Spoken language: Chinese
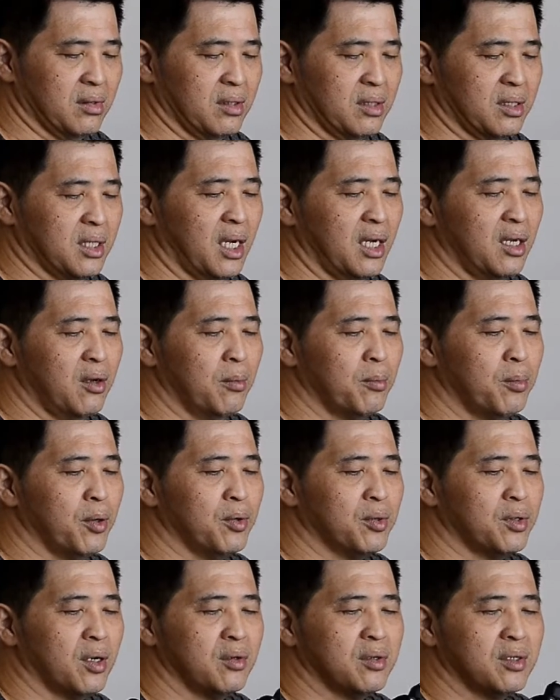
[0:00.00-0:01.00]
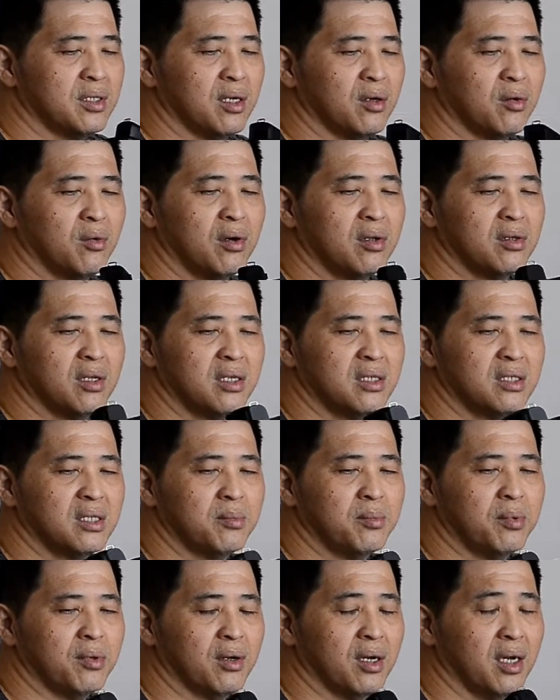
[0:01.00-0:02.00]
在用普通的闪光灯是
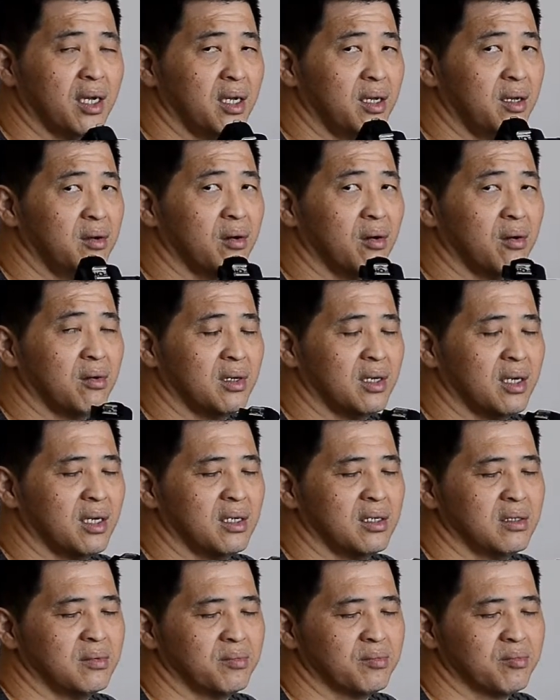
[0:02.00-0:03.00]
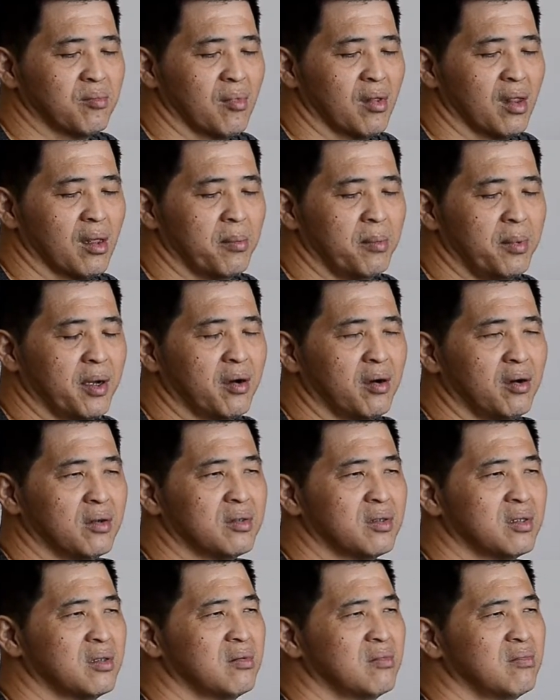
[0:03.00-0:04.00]
不可以用的。
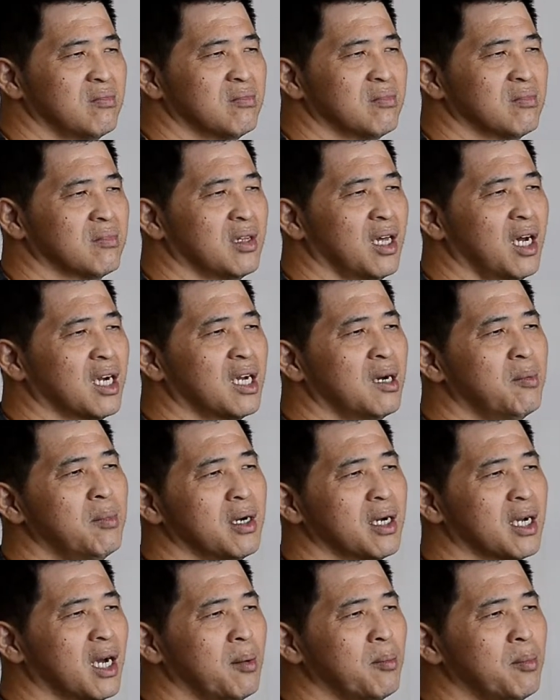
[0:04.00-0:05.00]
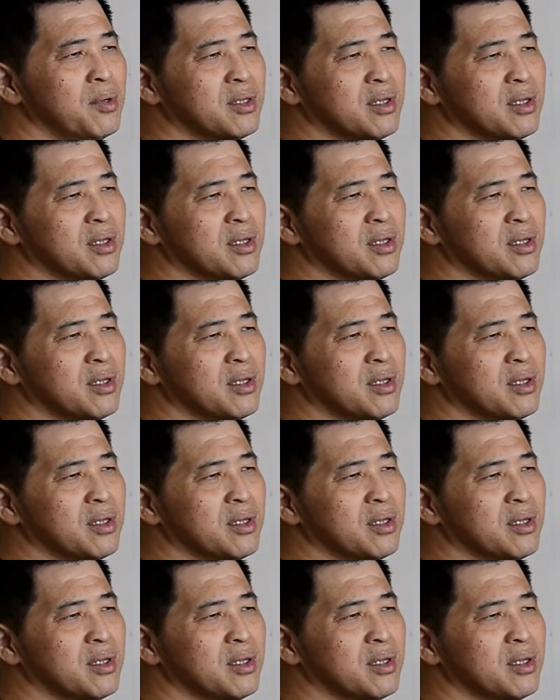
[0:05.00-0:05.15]
because 他根本看不